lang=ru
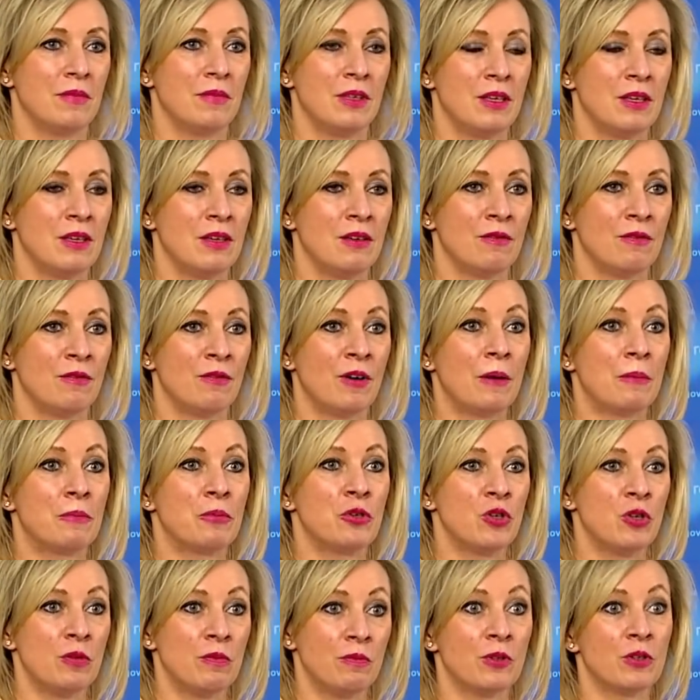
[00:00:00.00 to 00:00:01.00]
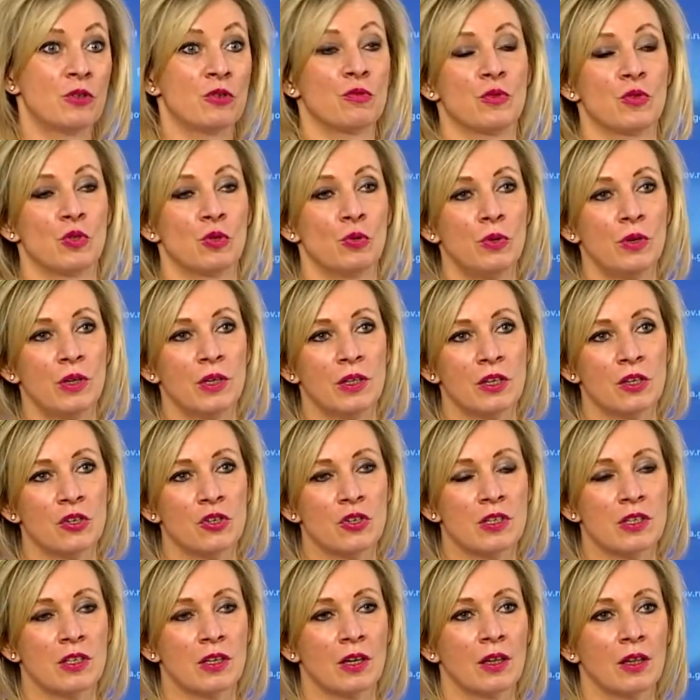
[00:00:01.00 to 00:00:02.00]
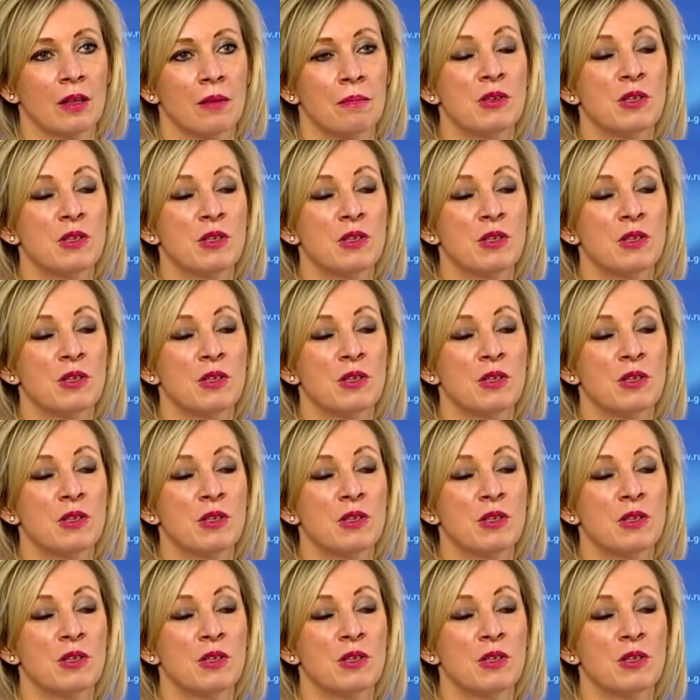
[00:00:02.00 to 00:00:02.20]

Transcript: и вообще даже в истории нашей страны.